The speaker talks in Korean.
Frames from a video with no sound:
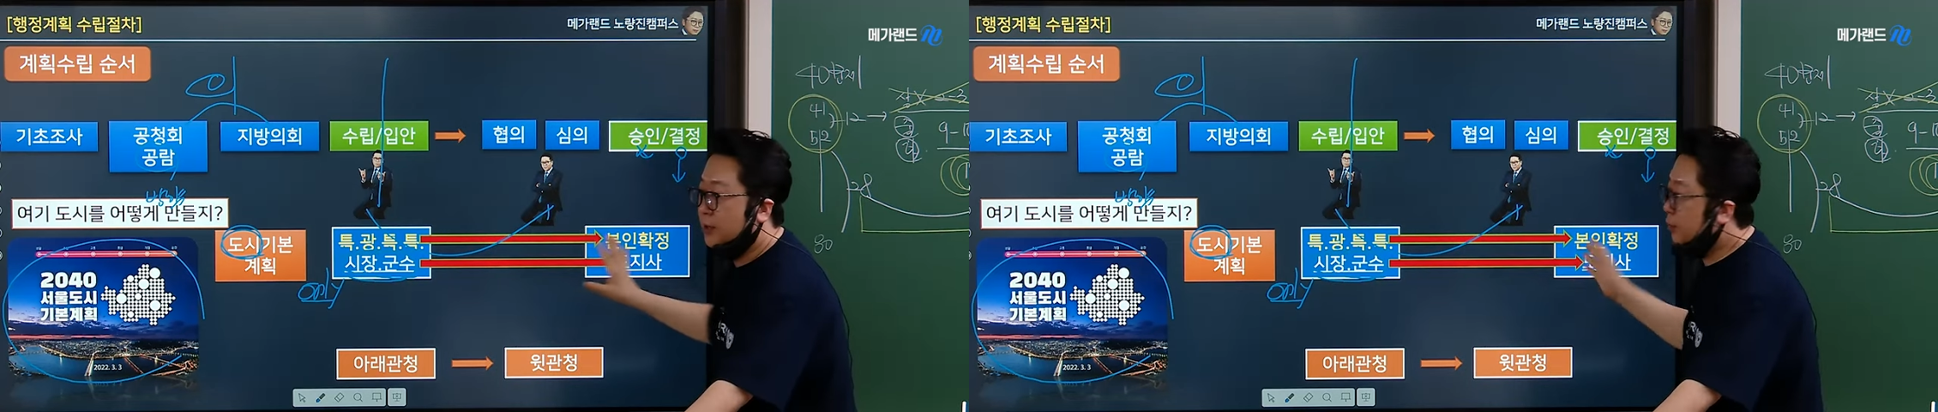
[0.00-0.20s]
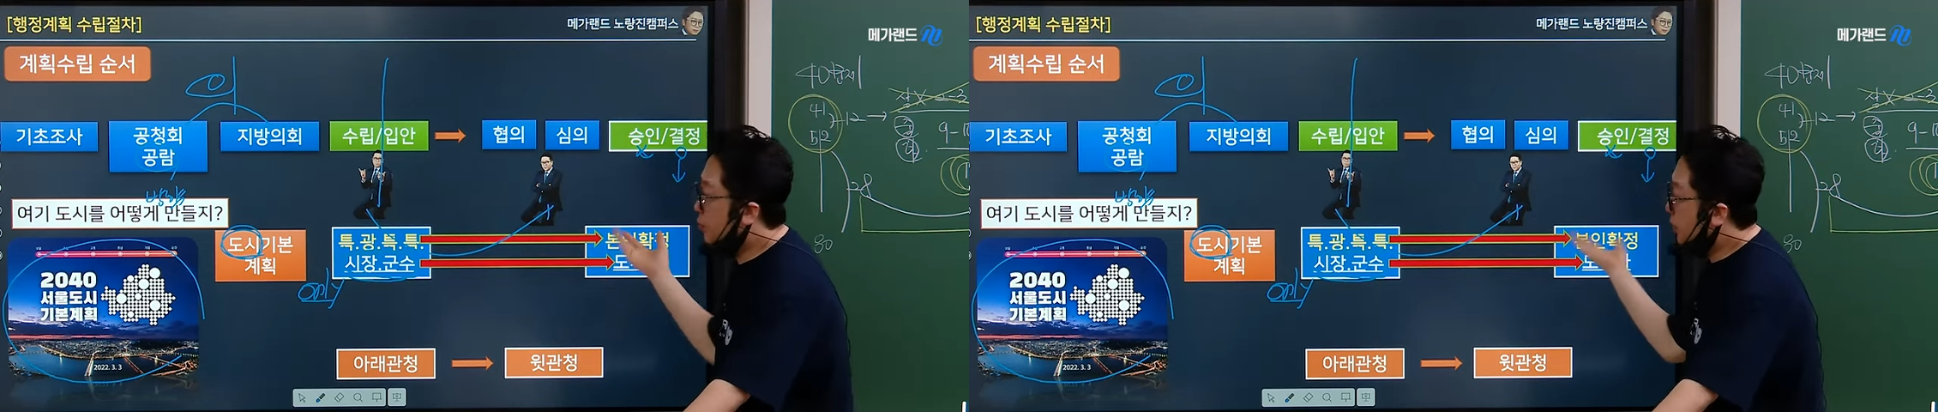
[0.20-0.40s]

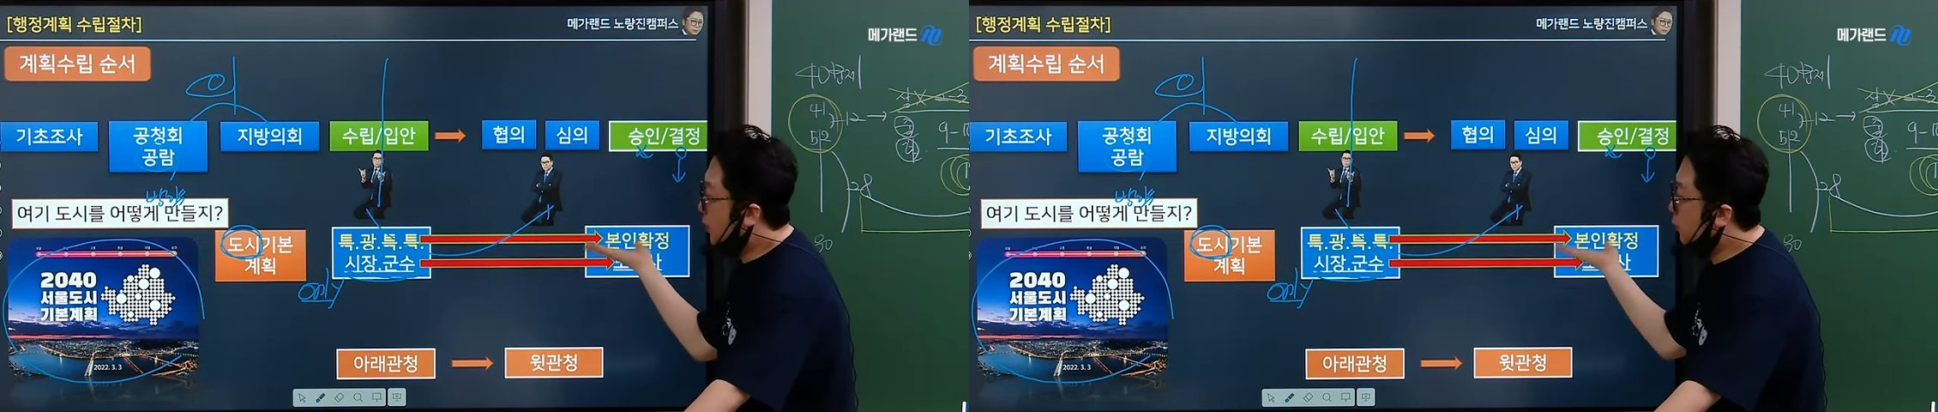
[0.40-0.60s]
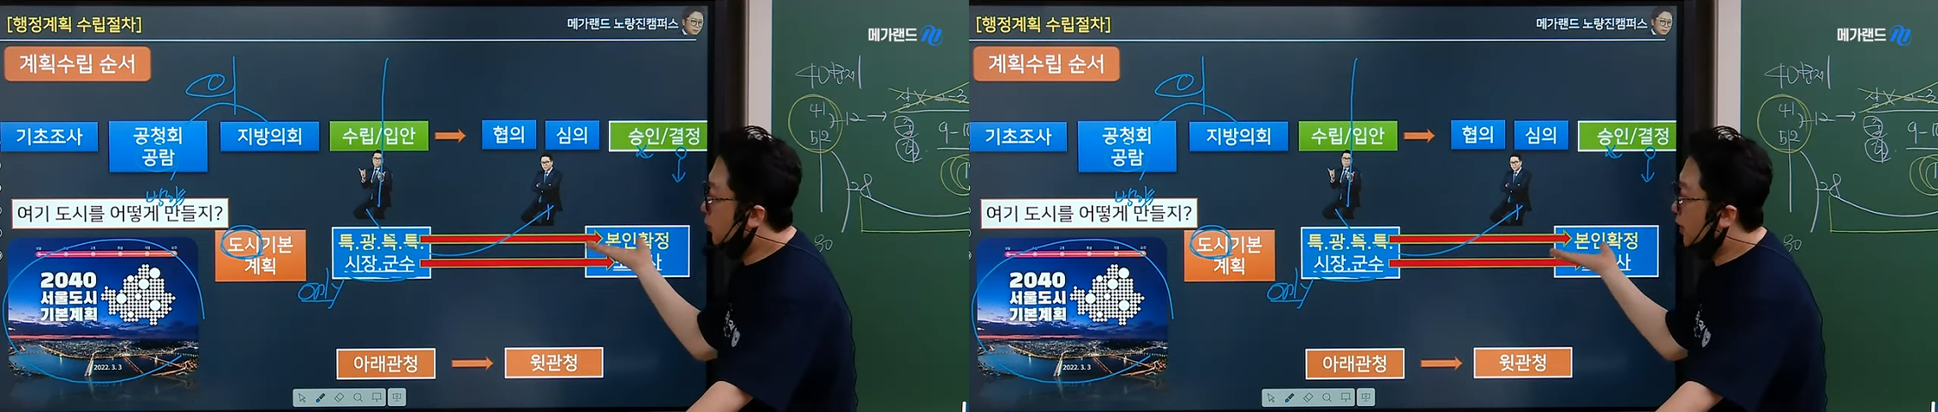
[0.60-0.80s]
그러니까
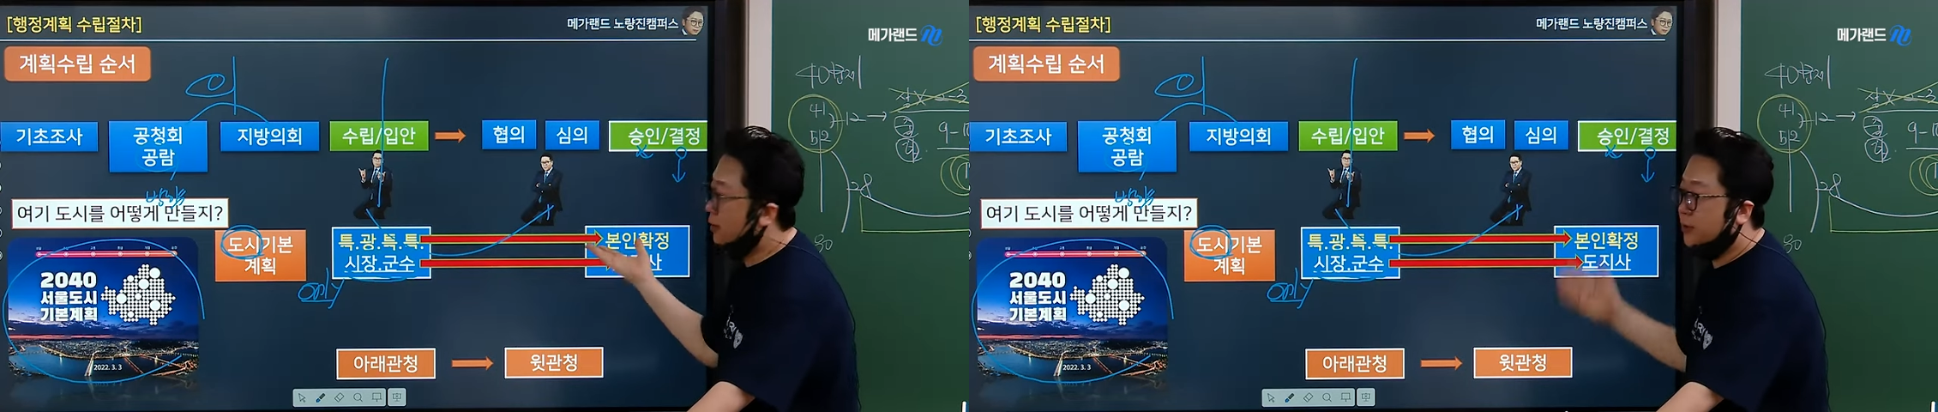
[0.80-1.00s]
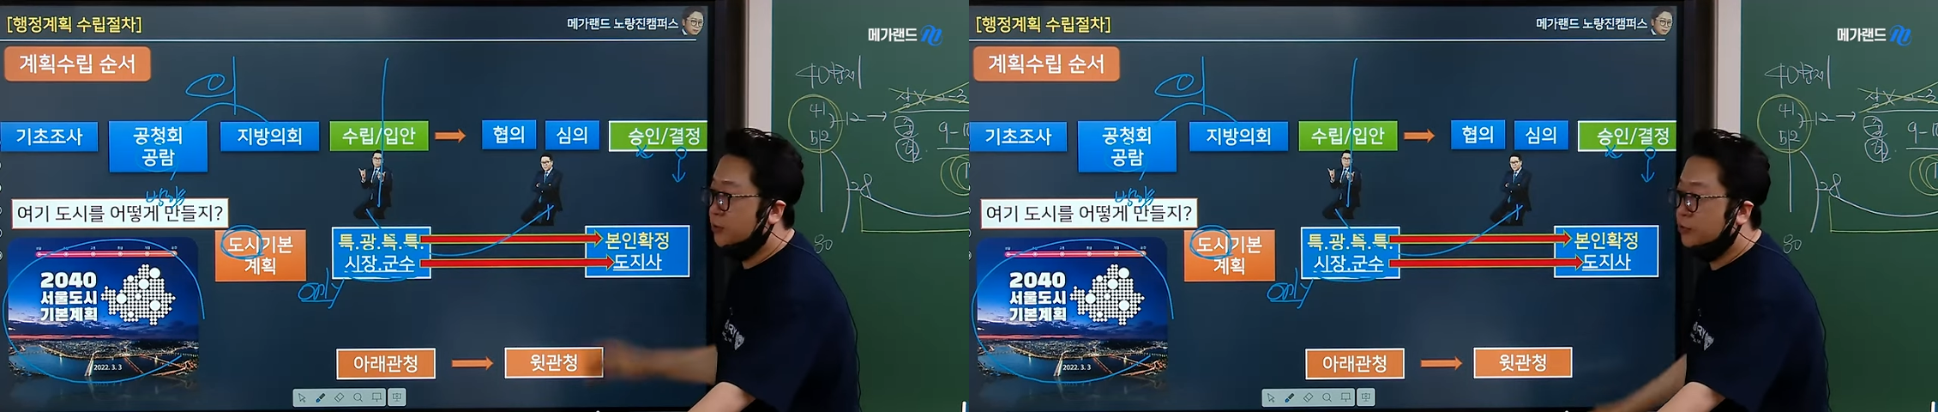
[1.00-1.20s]
기본계획
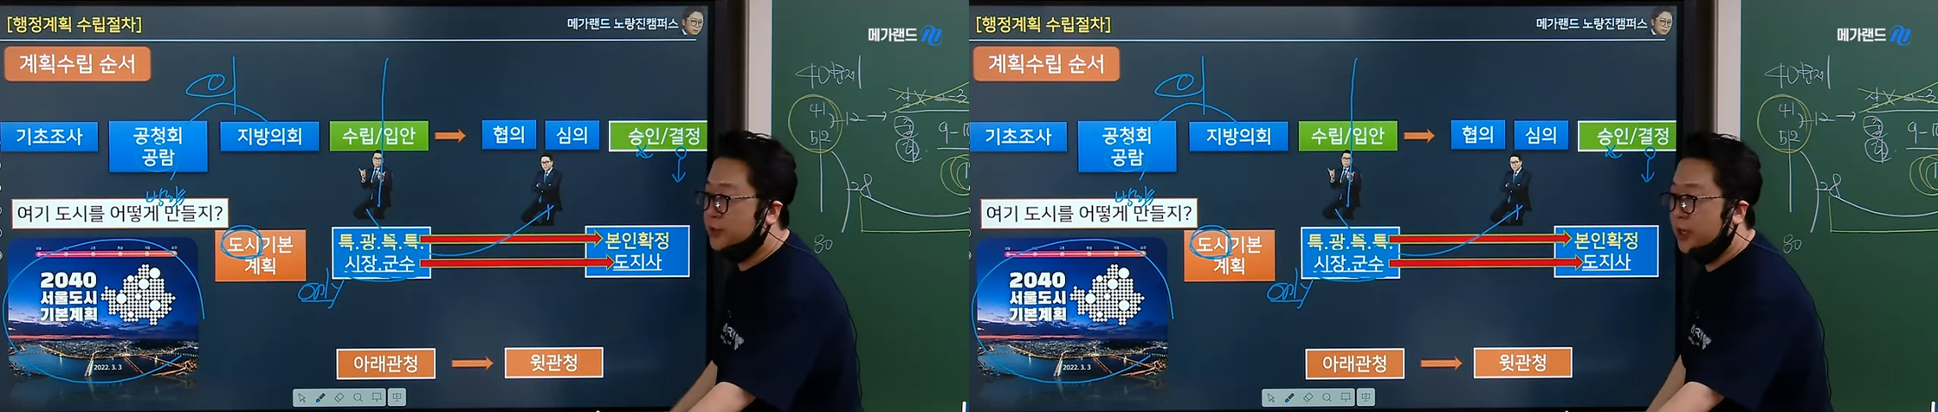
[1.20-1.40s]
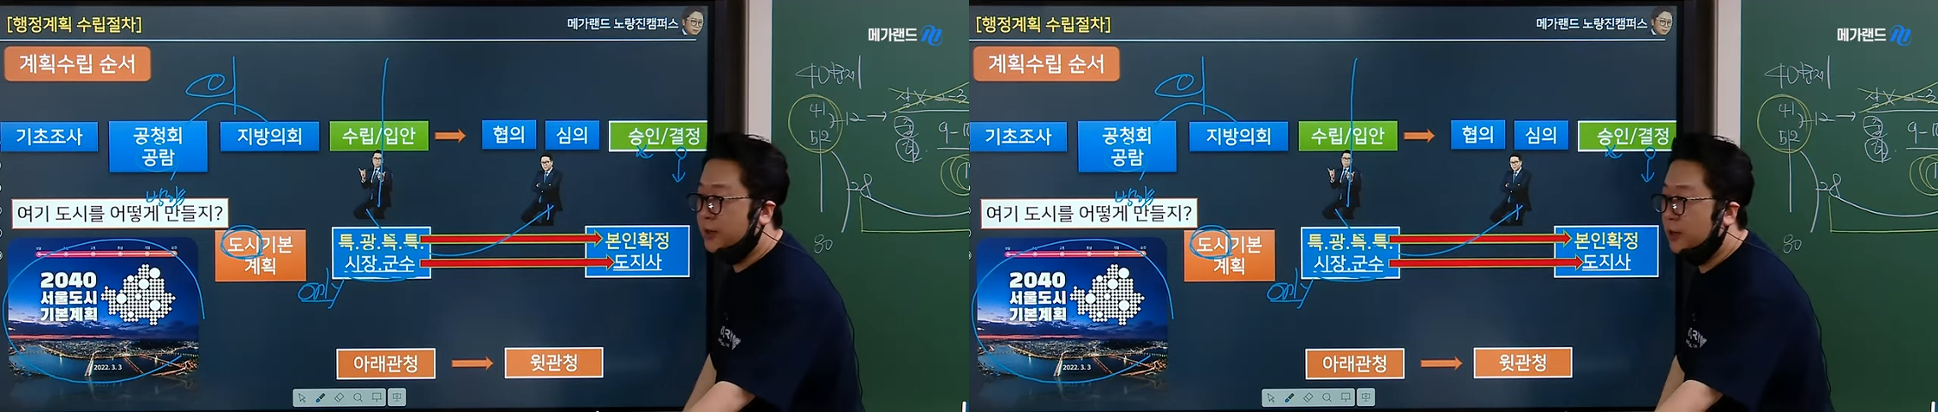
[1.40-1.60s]
할 때는
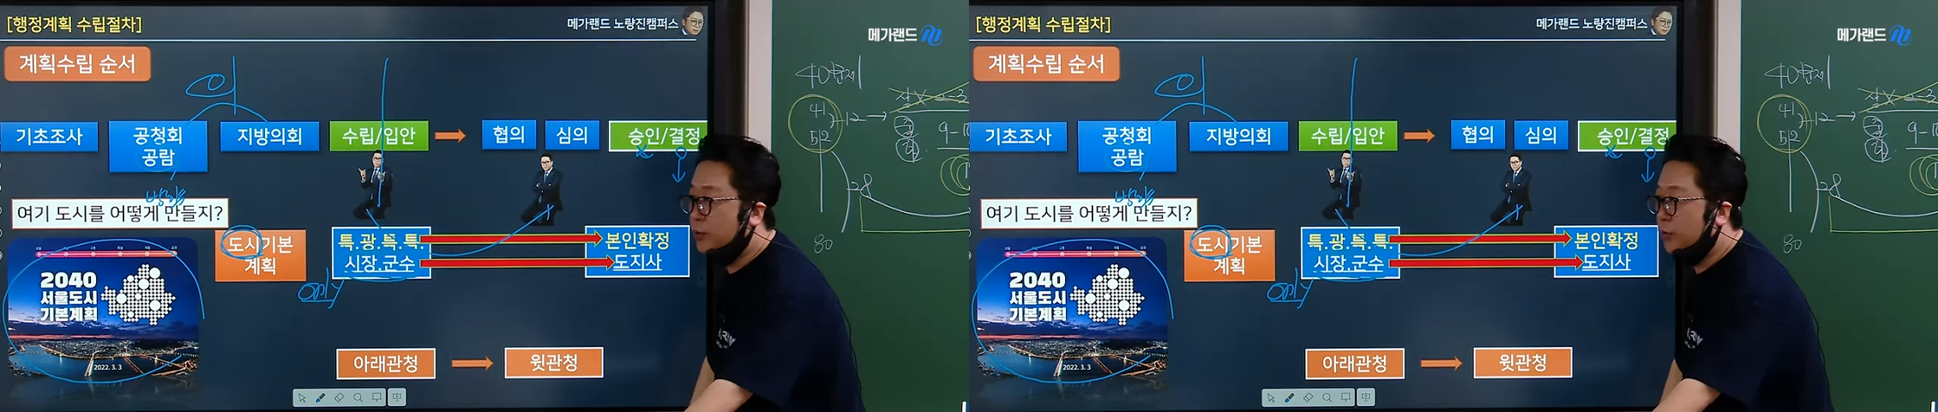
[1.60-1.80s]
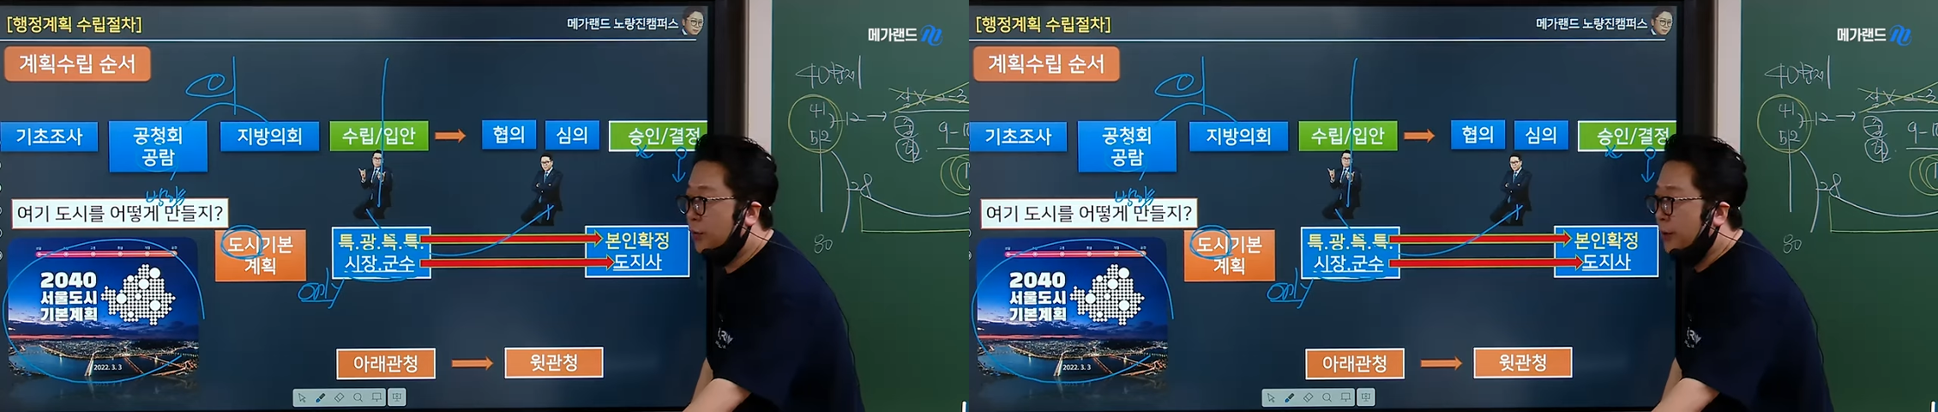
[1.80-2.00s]
국장 안
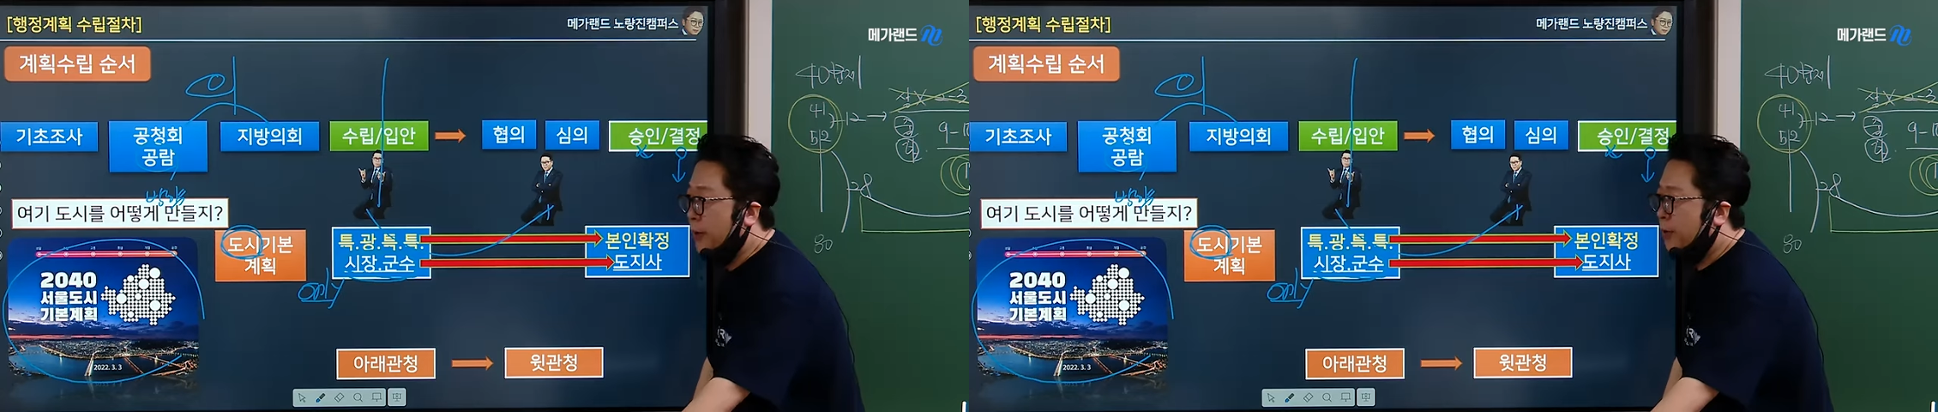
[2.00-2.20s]
나오고